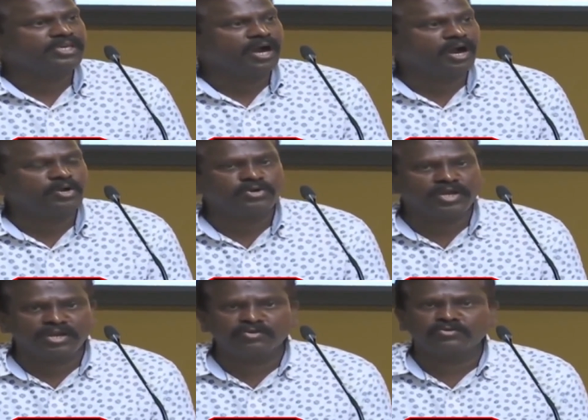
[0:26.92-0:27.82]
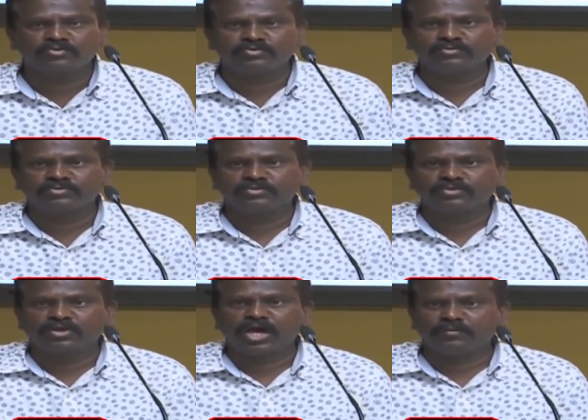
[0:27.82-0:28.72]
ఈ ఆరు నెలలు
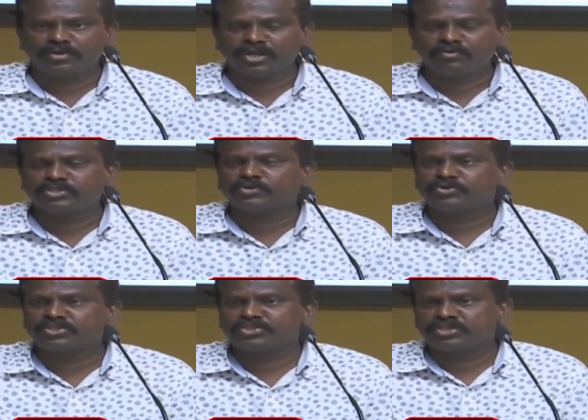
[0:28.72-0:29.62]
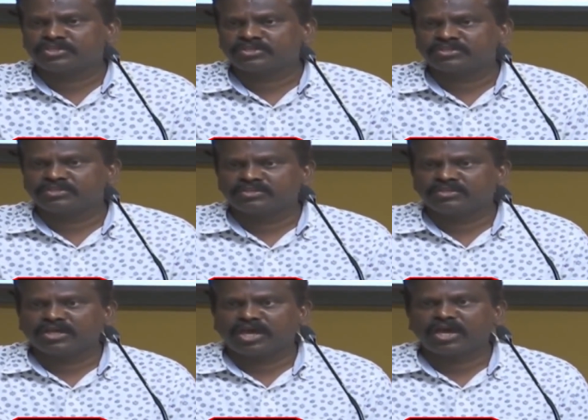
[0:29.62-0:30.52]
అమరావతి గురించి
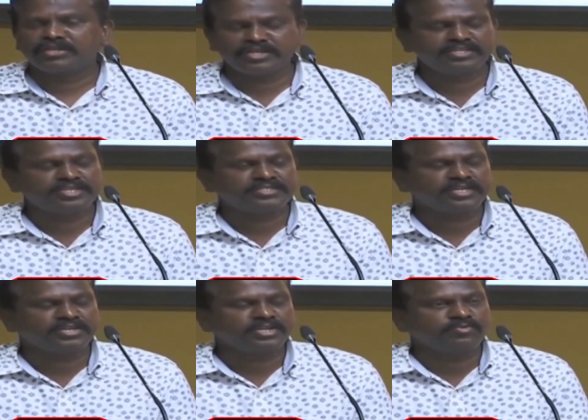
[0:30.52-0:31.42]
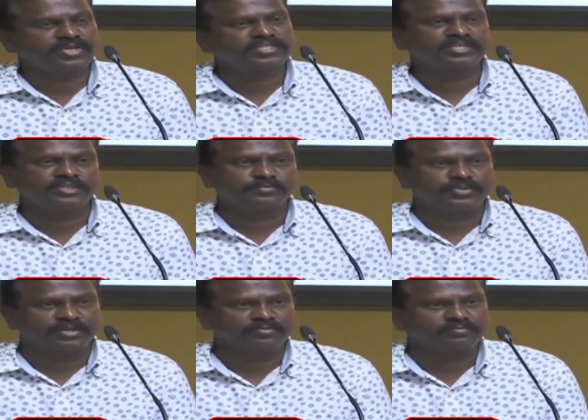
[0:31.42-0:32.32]
ఆయన ఏం చేశాడో నేను వరుసగా
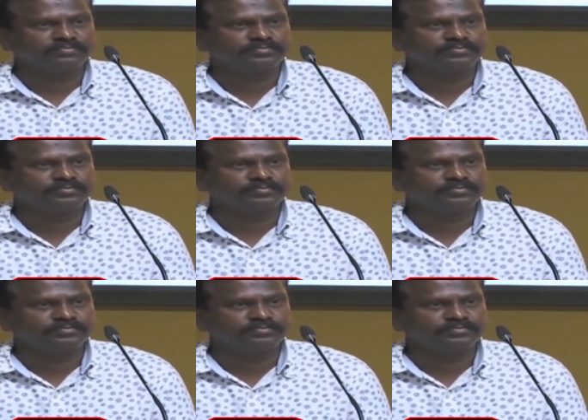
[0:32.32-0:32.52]
చెప్తాను